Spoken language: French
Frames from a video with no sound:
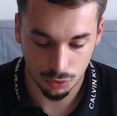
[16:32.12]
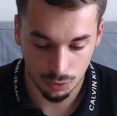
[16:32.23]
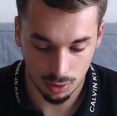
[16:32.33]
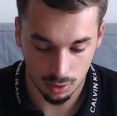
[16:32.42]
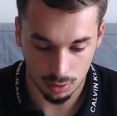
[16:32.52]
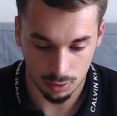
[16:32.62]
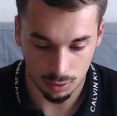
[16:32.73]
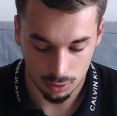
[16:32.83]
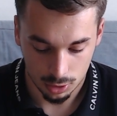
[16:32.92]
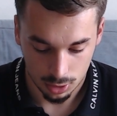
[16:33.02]

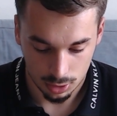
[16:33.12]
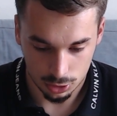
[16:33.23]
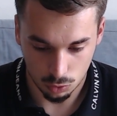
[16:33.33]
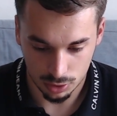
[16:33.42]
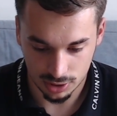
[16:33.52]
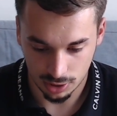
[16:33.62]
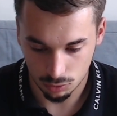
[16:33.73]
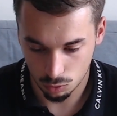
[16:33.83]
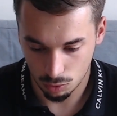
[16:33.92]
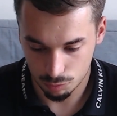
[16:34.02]
Hein, je crois qu'il y a un
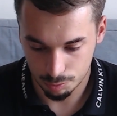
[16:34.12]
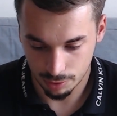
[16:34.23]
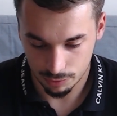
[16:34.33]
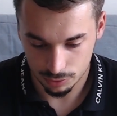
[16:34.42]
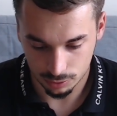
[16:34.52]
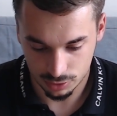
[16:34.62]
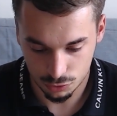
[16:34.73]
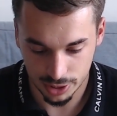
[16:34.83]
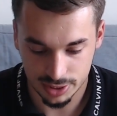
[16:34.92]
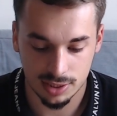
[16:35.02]
endroit où vous pouvez voir dans
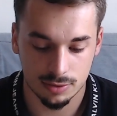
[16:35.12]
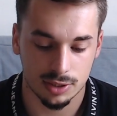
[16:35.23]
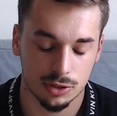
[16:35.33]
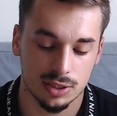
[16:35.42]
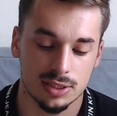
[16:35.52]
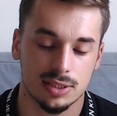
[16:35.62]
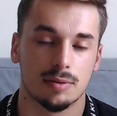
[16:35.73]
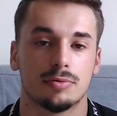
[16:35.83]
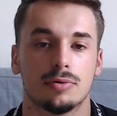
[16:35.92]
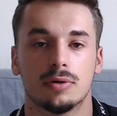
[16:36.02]
Trading. le trading, c'est un
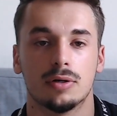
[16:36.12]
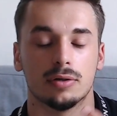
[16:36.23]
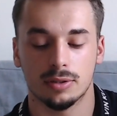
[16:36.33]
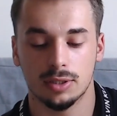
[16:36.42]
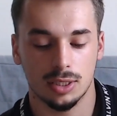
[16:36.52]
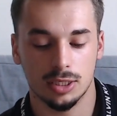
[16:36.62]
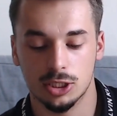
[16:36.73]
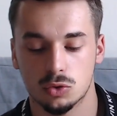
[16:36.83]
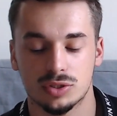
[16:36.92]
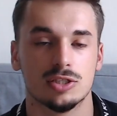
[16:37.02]
peu les
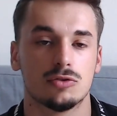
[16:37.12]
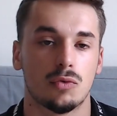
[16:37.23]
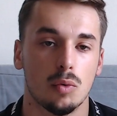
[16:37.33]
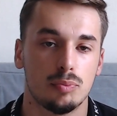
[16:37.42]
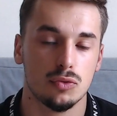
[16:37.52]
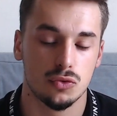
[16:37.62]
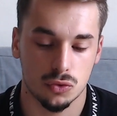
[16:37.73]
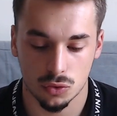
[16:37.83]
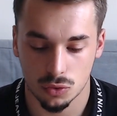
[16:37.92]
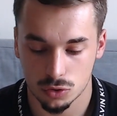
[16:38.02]
choses qui se font le plus
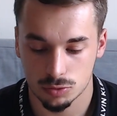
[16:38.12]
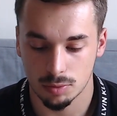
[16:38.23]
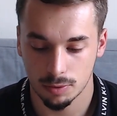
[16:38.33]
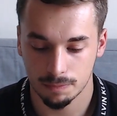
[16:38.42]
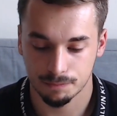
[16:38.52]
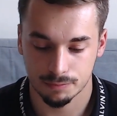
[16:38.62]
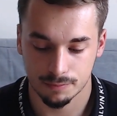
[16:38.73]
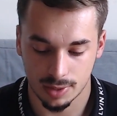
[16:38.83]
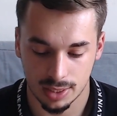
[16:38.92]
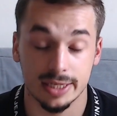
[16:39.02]
euh, en ce moment,
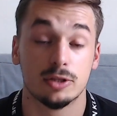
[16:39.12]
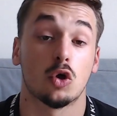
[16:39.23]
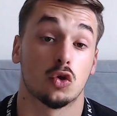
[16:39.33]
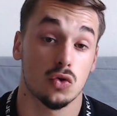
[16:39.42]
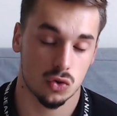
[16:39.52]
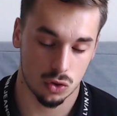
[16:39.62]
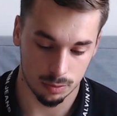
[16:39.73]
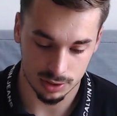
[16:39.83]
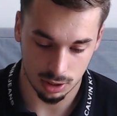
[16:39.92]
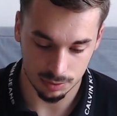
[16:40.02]
les tendances,
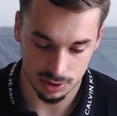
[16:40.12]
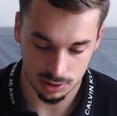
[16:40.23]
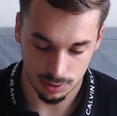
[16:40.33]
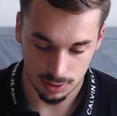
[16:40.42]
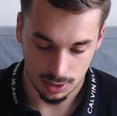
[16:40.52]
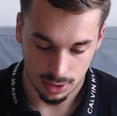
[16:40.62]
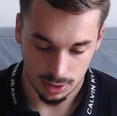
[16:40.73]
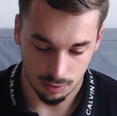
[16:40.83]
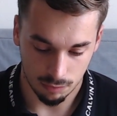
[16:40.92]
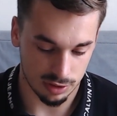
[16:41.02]
comme, ils disent. C'est
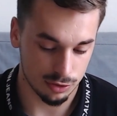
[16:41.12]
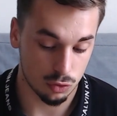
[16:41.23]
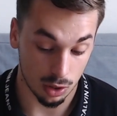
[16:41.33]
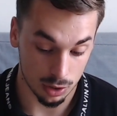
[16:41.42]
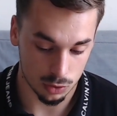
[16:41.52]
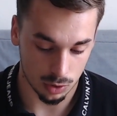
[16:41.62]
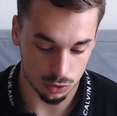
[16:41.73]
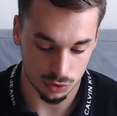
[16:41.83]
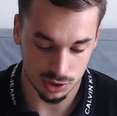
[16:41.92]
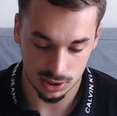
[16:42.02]
ça. Vous avez du coup la collection
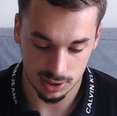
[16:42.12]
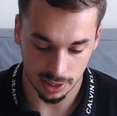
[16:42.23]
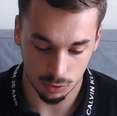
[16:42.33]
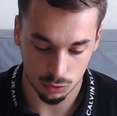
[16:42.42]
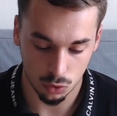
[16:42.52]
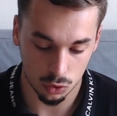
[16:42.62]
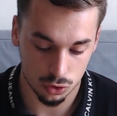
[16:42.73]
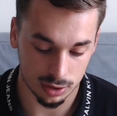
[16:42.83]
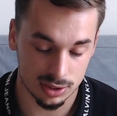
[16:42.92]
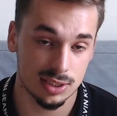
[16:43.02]
Atsuki, très connue,
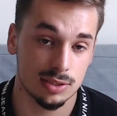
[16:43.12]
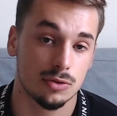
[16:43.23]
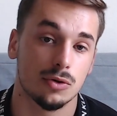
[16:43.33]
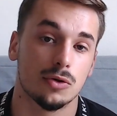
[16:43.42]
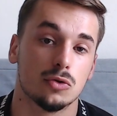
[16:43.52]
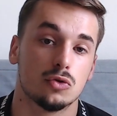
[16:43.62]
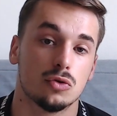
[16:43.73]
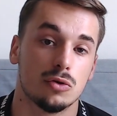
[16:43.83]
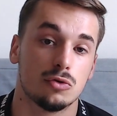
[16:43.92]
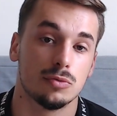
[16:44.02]
Other de, du,
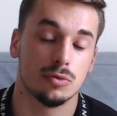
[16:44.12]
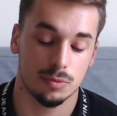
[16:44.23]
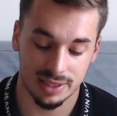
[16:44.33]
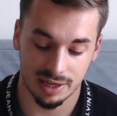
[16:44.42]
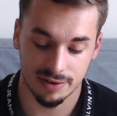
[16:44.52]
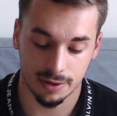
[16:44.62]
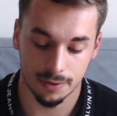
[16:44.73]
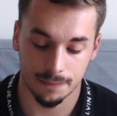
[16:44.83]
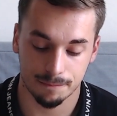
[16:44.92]
de, du métavers euh,